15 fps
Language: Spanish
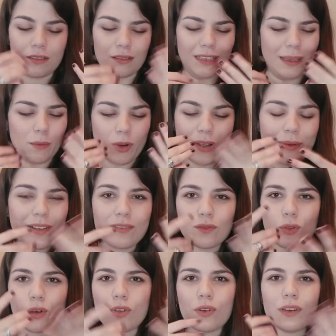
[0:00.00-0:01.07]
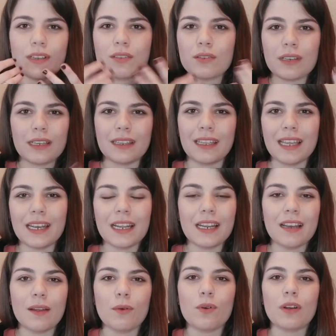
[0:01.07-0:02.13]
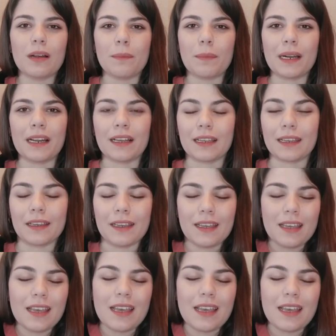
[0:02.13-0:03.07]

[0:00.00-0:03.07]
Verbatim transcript: que muevan todo eso que tienen en la boca para que